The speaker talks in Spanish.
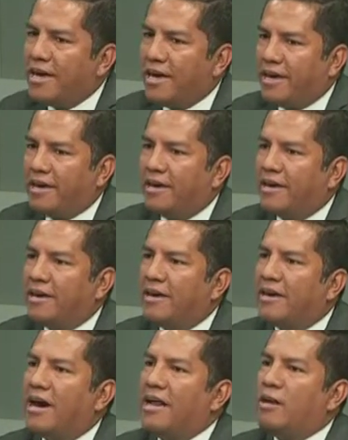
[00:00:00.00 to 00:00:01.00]

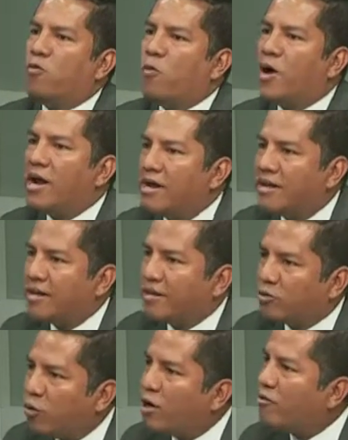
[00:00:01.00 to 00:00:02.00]
eh, al igual que
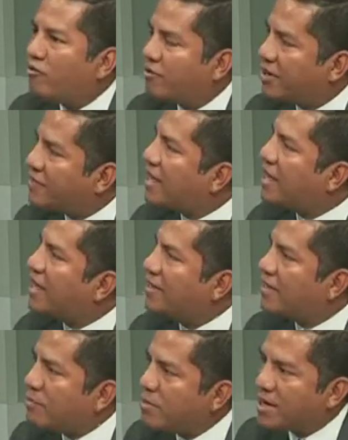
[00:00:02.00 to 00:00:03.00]
toda la oferta
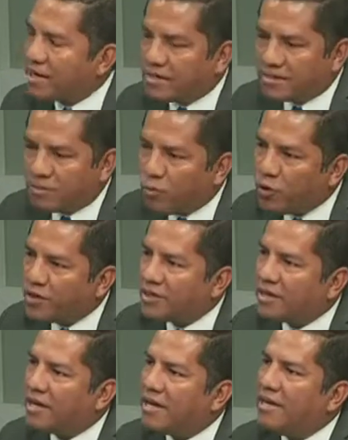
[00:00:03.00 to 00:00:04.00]
académica que se
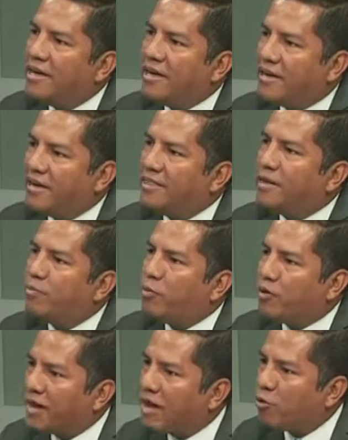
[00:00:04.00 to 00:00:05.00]
muestra eh,
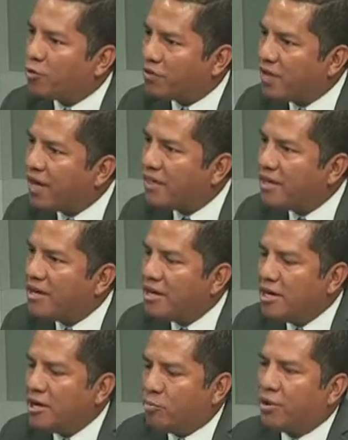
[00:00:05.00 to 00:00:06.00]
después de la jornada,
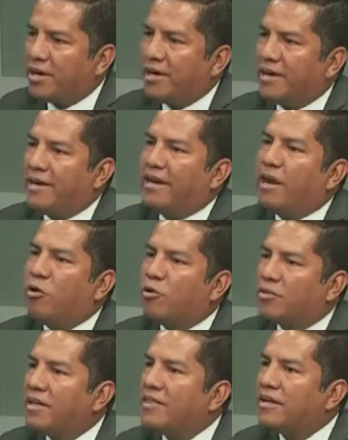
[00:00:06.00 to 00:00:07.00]
porque la
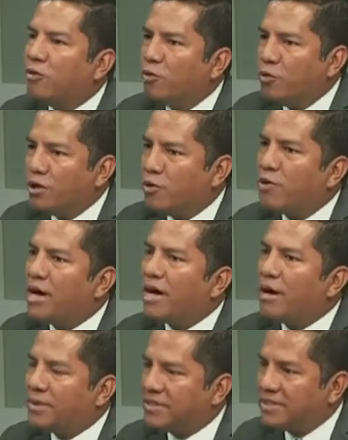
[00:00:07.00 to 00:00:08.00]
jornada incluye una
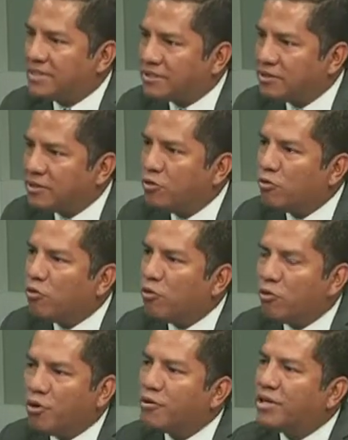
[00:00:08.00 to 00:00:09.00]
capacitación o
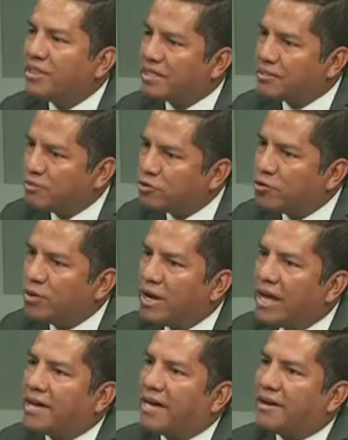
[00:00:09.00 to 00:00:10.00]
una orientación sobre
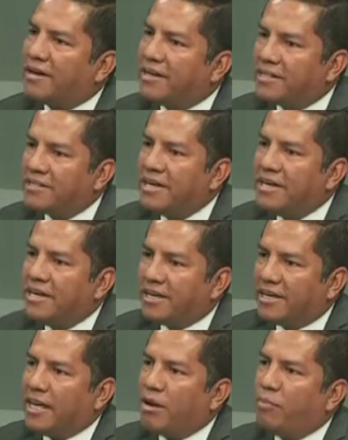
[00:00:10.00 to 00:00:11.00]
las carreras
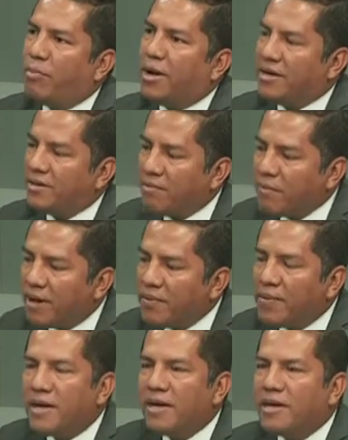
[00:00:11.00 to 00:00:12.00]
que el país
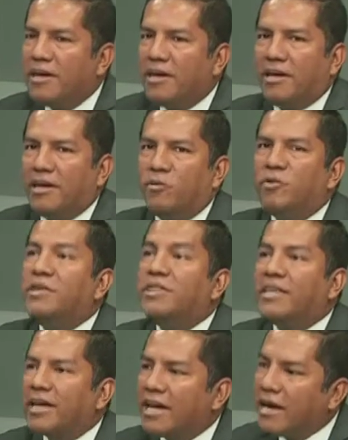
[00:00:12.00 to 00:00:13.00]
demanda, eh, un
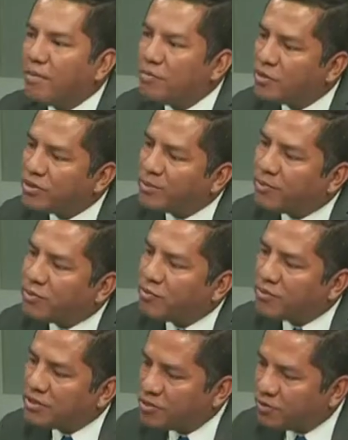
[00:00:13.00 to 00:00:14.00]
intercambio entre
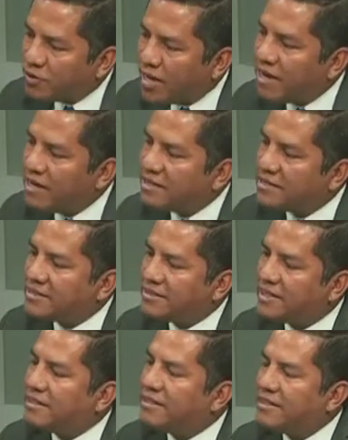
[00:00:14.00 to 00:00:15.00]
profesionales
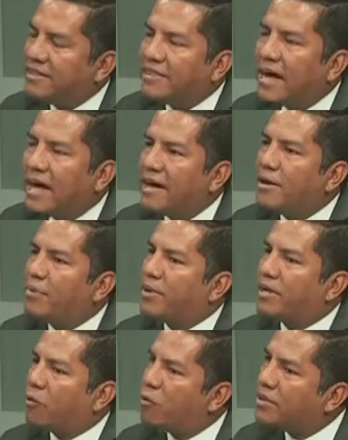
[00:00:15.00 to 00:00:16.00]
de distintas áreas
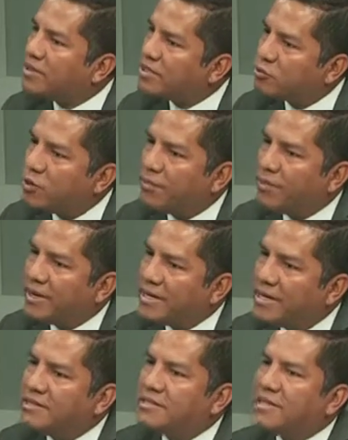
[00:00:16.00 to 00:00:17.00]
para que cuenten sus
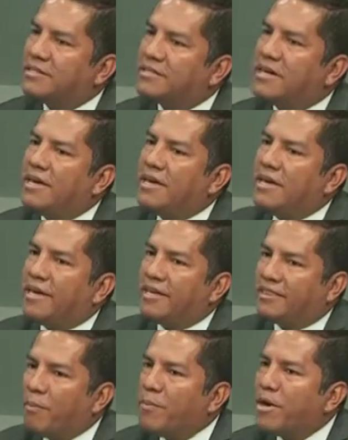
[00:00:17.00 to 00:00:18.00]
experiencias eh,
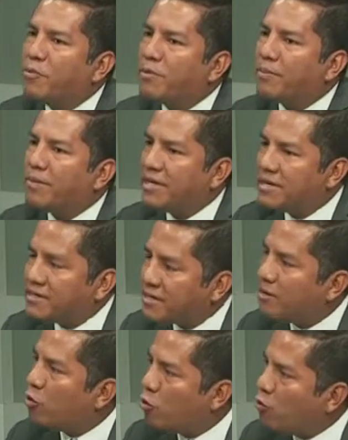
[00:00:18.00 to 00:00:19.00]
también una experiencia
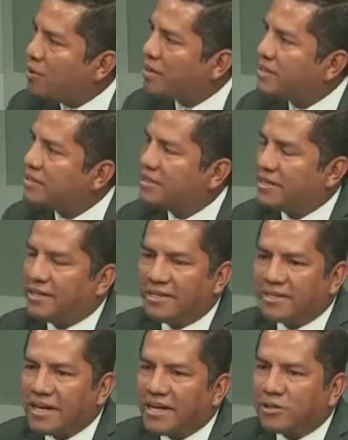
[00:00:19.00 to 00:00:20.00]
de los jóvenes, eh,
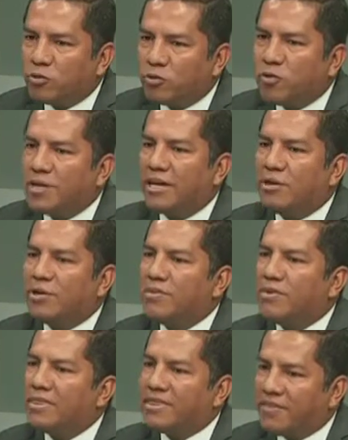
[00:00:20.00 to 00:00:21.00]
esas actitudes que ellos
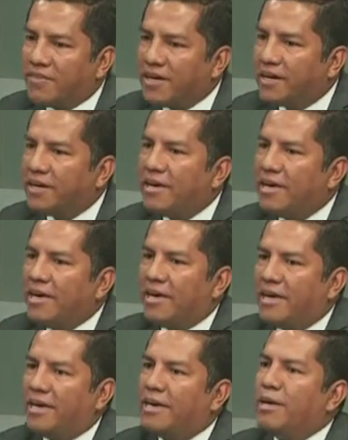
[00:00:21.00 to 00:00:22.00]
deben tener
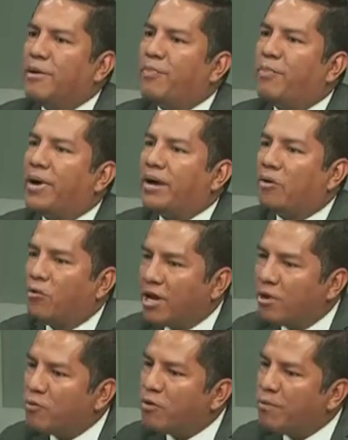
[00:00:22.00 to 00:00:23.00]
para
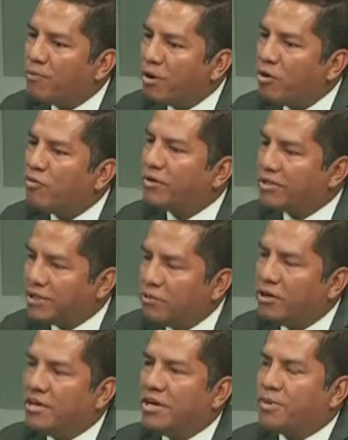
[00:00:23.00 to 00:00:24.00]
lograr un empleo
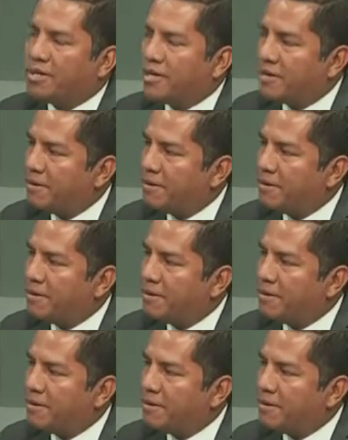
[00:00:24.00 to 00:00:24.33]
efectivo el día de mañana.